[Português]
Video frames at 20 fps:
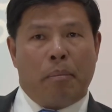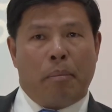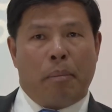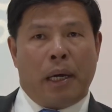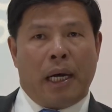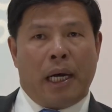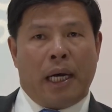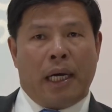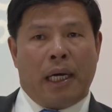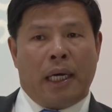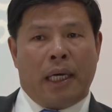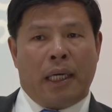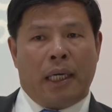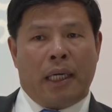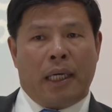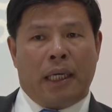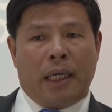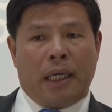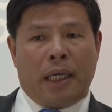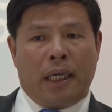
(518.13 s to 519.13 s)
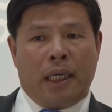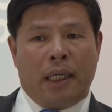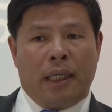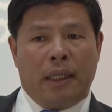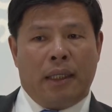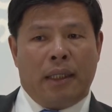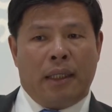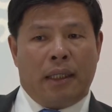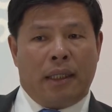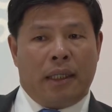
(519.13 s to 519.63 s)
para
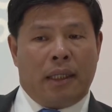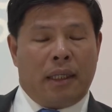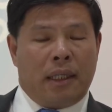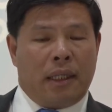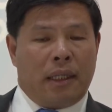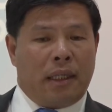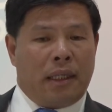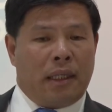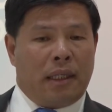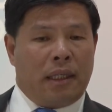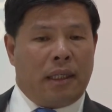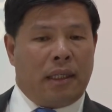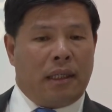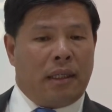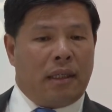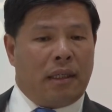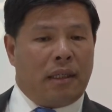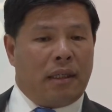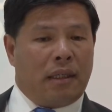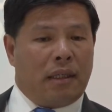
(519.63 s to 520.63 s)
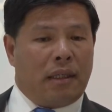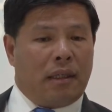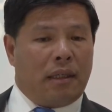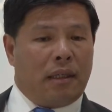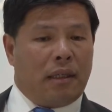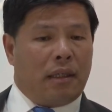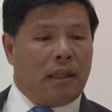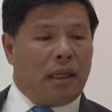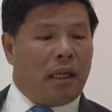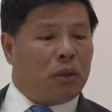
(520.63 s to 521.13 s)
eh,